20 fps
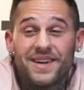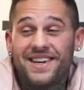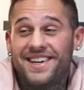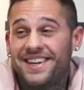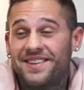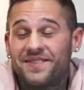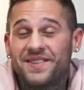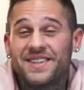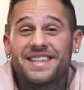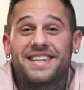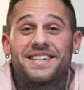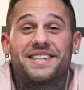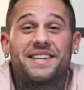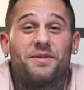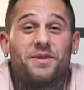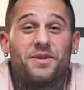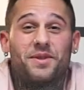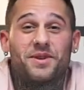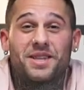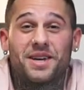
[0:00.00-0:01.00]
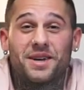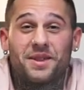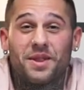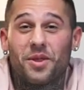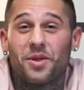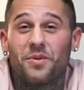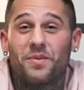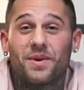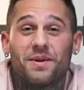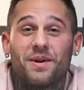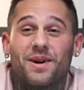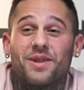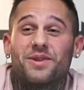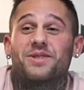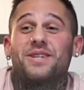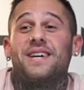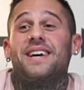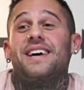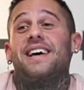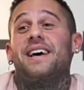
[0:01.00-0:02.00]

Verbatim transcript: me, está escribiendo, está dando privados